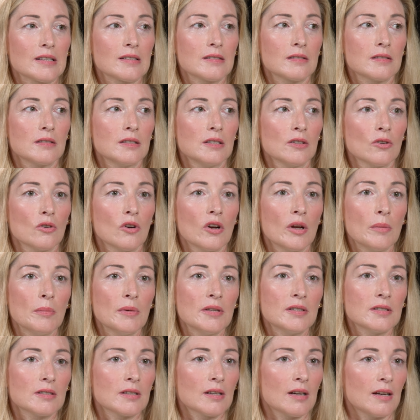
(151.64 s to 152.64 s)
dass die
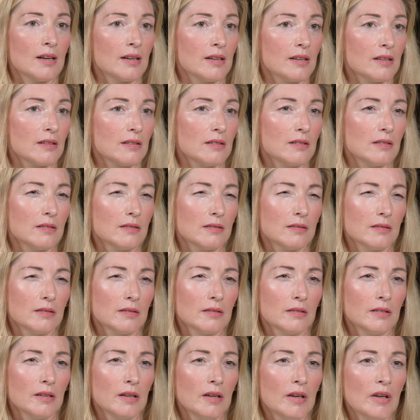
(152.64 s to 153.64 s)

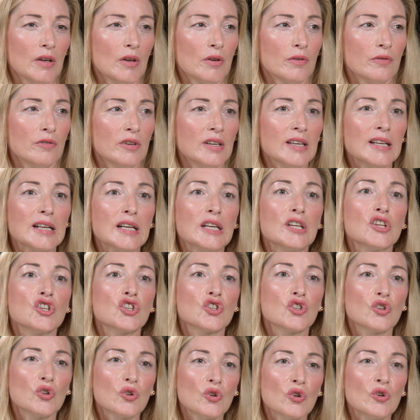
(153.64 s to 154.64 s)
Räumlichkeiten wirklich
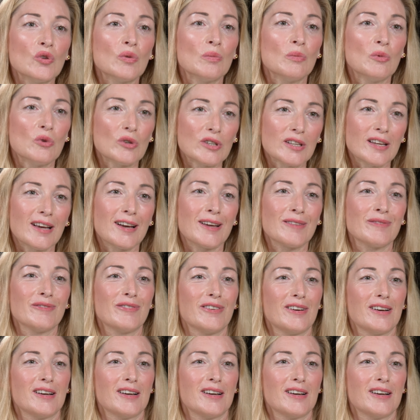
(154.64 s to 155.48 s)
schön und modern